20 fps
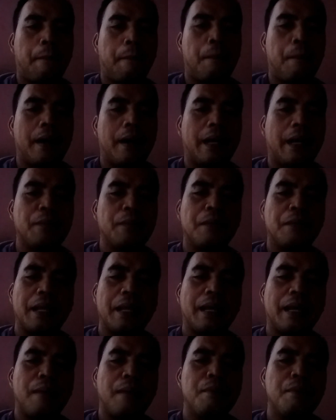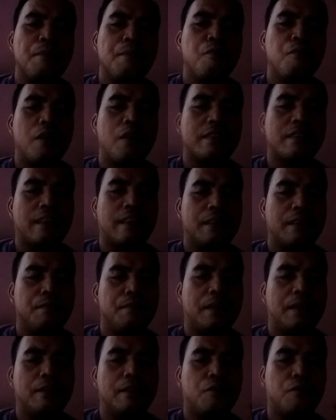Bahkan mereka membuat
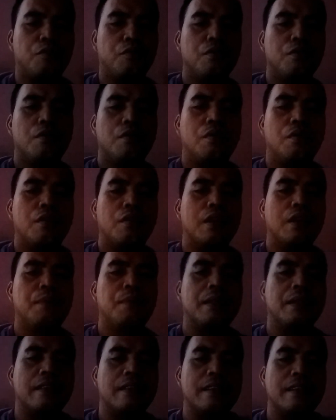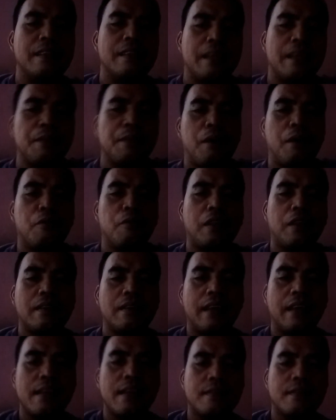salibnya itu lebih tinggi dari bangunan
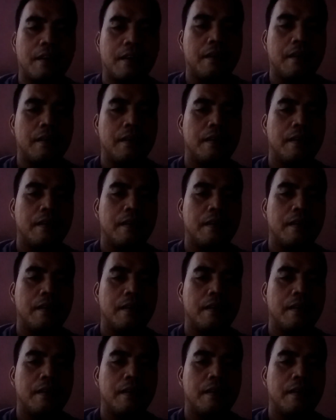gereja.